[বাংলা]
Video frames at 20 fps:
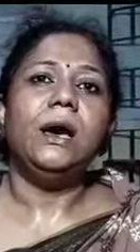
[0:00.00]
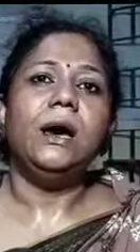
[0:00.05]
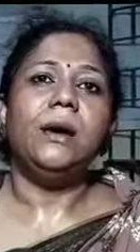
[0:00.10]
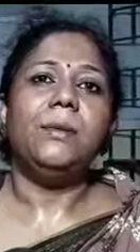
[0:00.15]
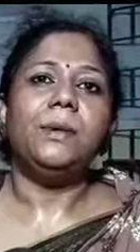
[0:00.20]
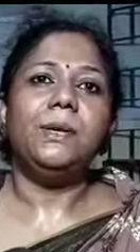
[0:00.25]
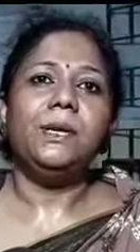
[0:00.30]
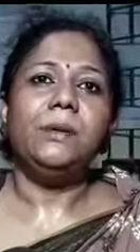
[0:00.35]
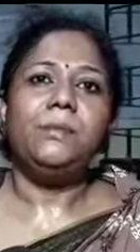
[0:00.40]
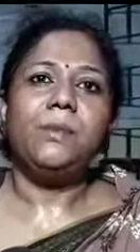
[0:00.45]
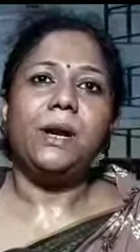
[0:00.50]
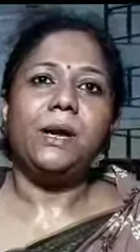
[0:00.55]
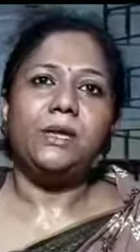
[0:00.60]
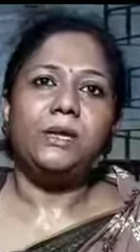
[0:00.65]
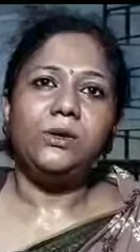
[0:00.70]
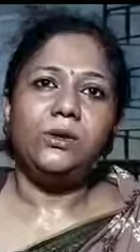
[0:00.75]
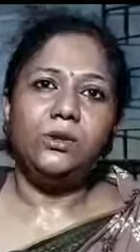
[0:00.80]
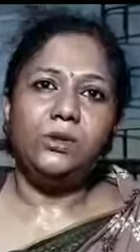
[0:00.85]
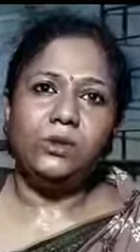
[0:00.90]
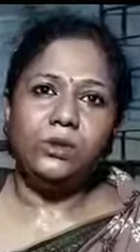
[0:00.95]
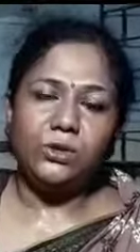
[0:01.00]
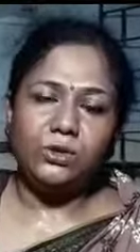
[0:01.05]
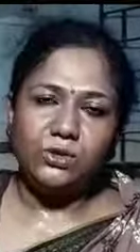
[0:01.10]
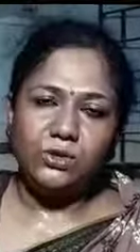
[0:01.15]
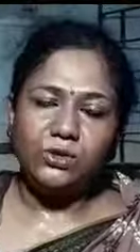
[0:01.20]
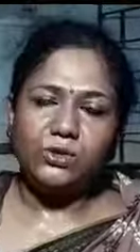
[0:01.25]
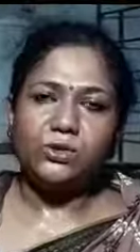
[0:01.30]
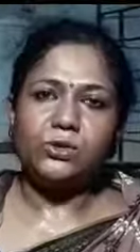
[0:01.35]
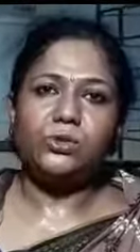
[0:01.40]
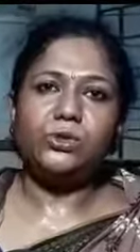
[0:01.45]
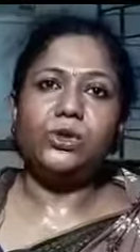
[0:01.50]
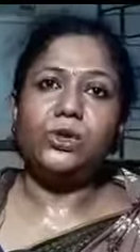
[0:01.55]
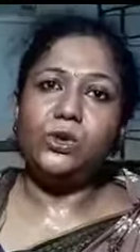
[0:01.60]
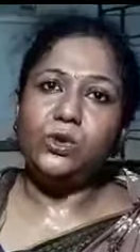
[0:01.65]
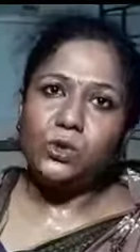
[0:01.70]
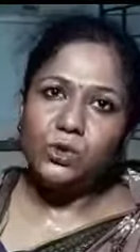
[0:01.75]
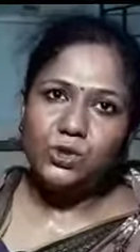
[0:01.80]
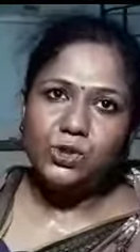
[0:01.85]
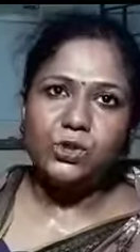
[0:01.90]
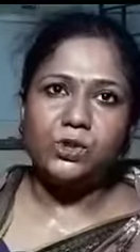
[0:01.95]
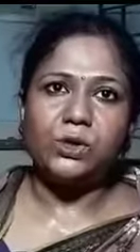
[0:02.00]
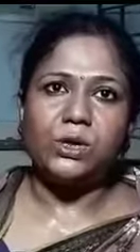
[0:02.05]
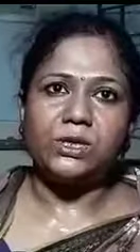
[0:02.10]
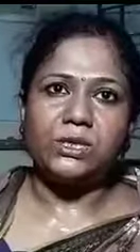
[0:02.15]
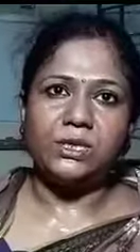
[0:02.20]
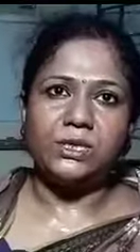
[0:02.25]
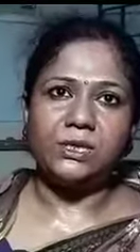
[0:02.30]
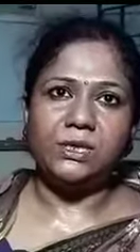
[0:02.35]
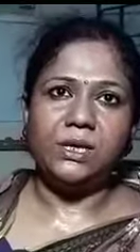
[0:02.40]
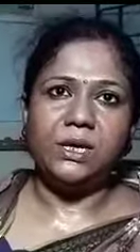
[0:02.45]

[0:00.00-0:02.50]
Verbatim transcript: আমাদের প্রার্থী অধীররঞ্জন চৌধুরী রোড শো আছে